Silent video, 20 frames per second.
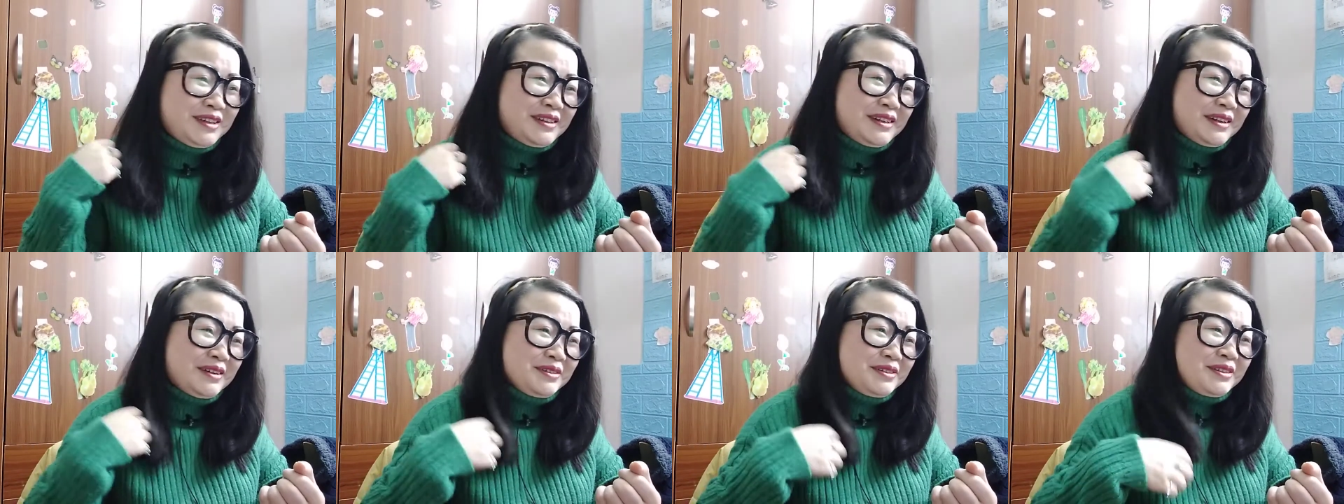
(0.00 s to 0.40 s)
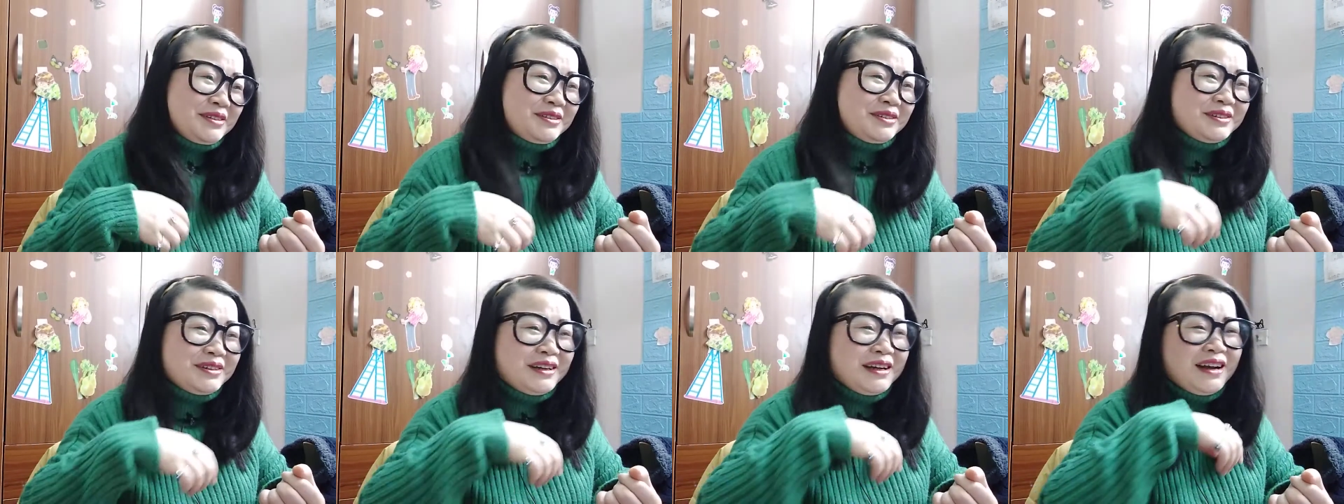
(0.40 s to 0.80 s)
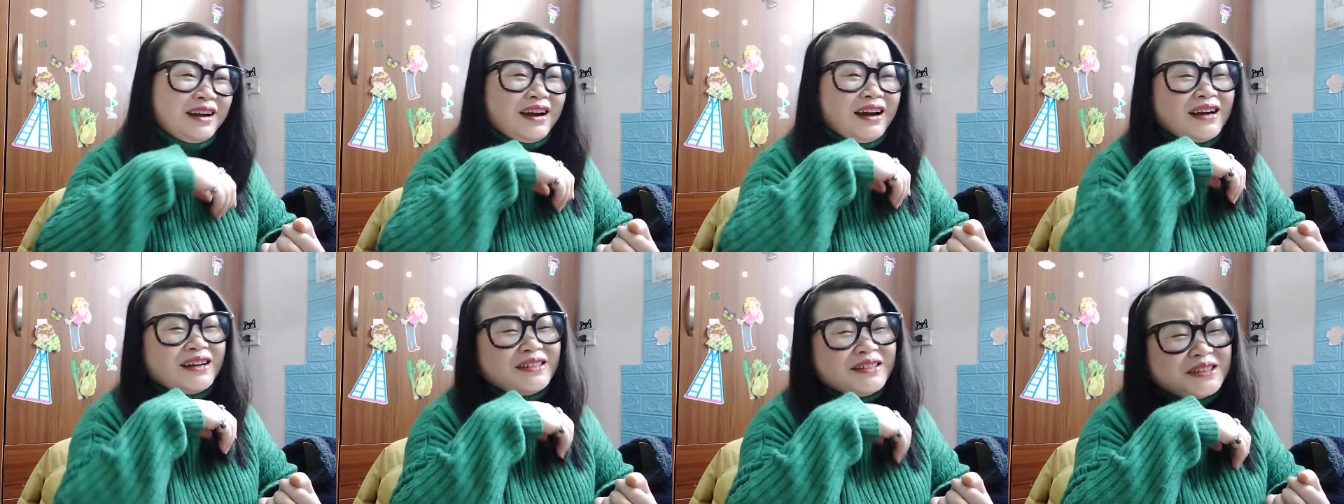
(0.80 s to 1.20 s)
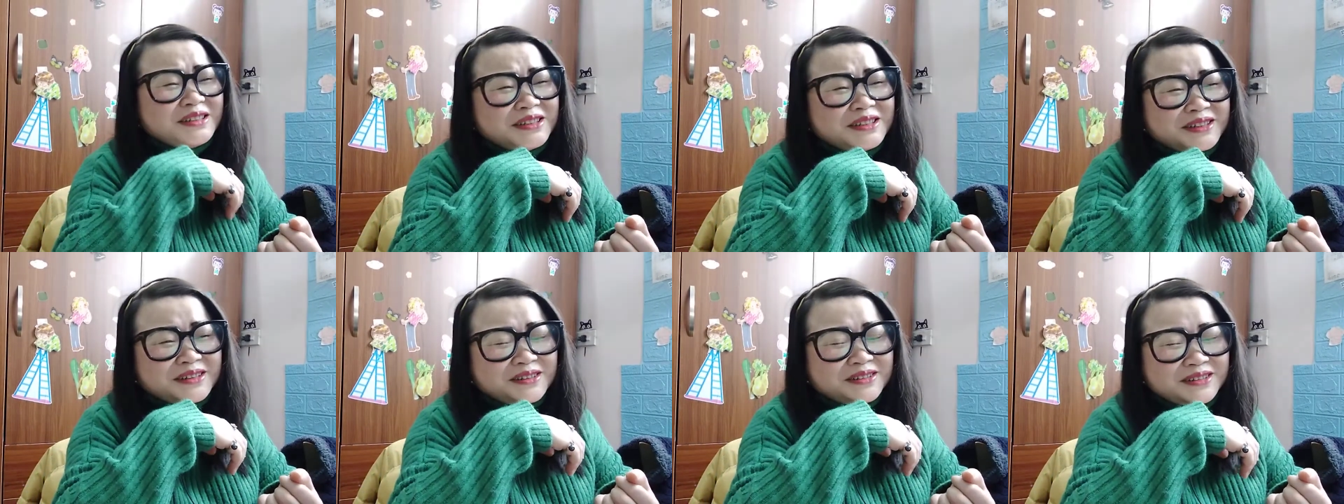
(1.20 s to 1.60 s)
然后他说啊，那
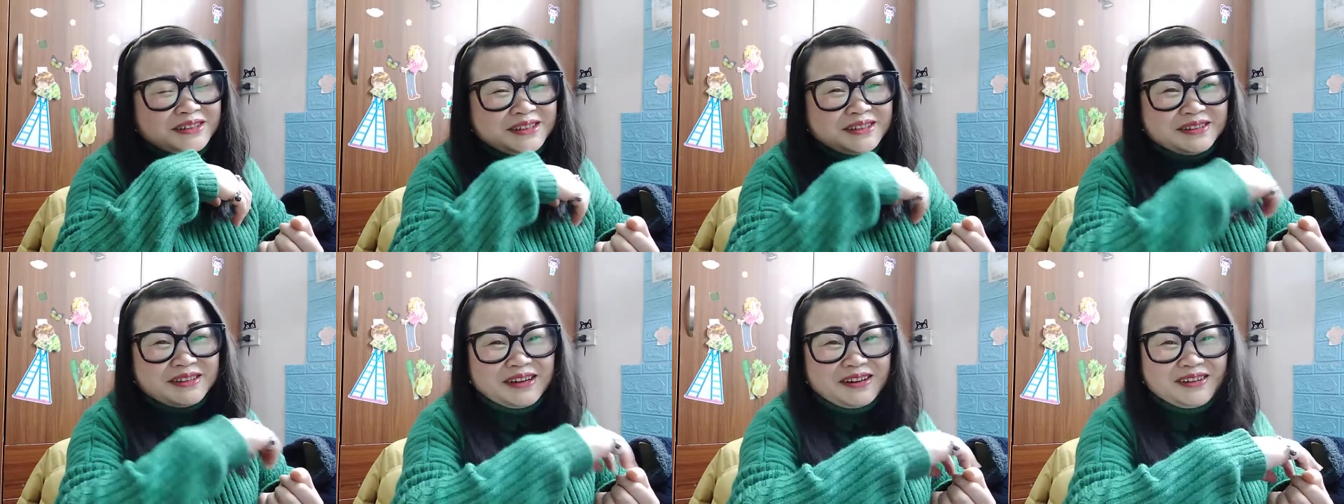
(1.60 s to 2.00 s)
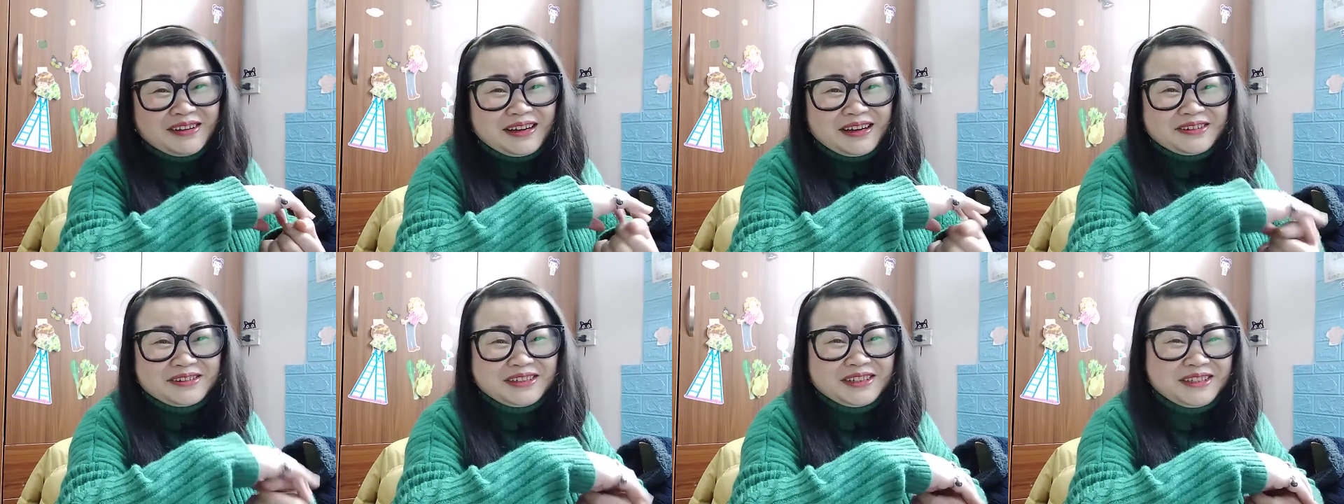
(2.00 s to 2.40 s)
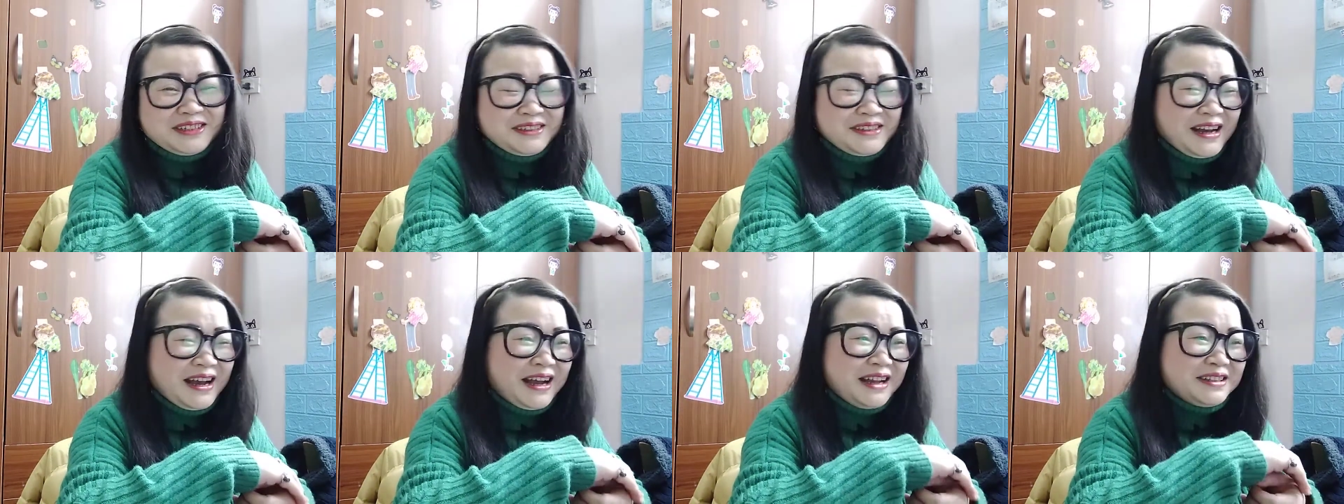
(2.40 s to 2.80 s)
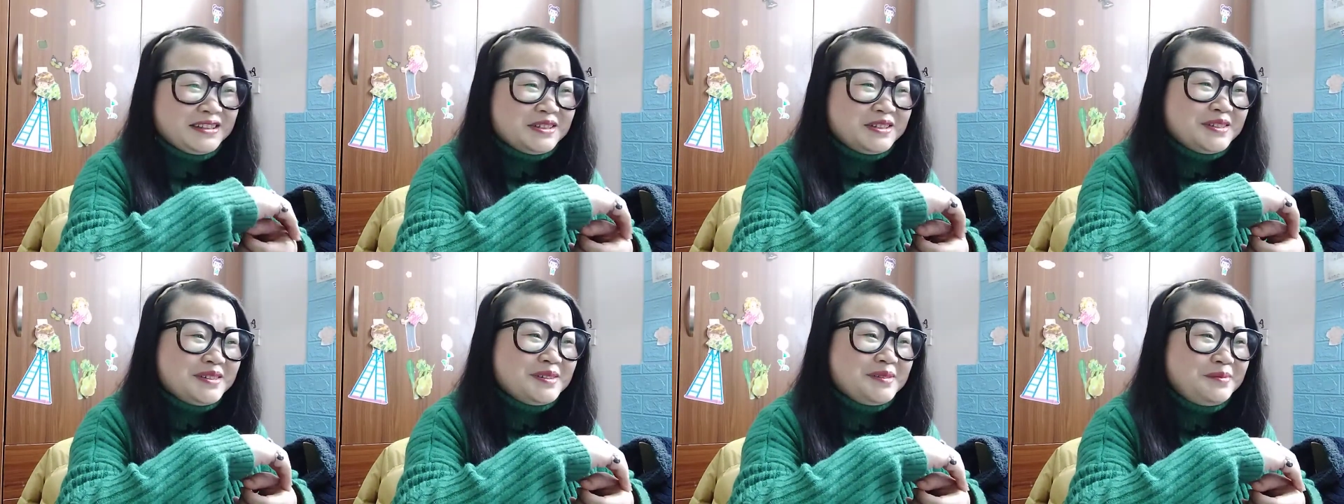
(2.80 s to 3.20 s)
时候听到老师喊
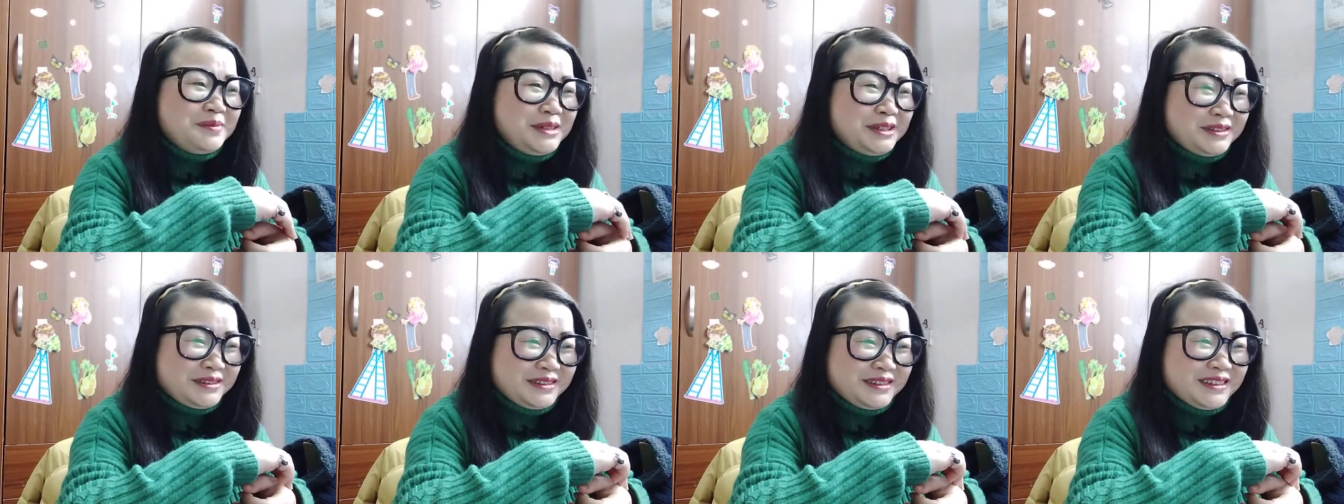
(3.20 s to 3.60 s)
救命，